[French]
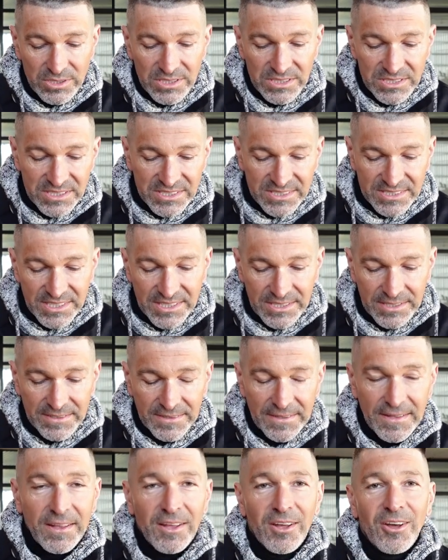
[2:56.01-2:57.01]
l'initier
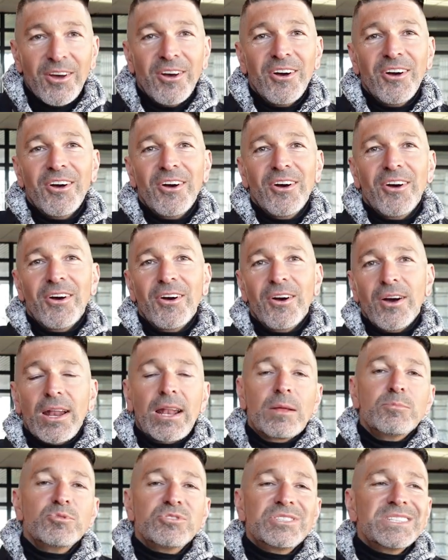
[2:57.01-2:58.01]
euh,
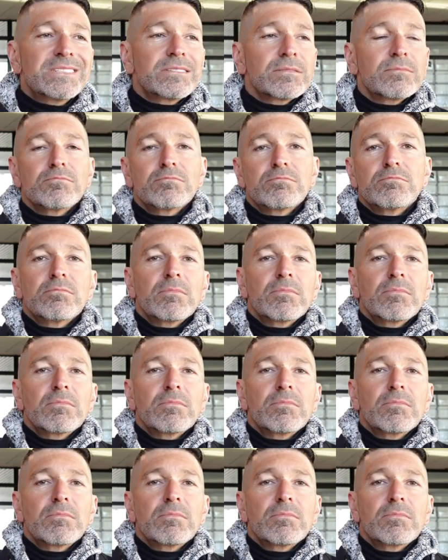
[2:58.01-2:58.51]
à la musique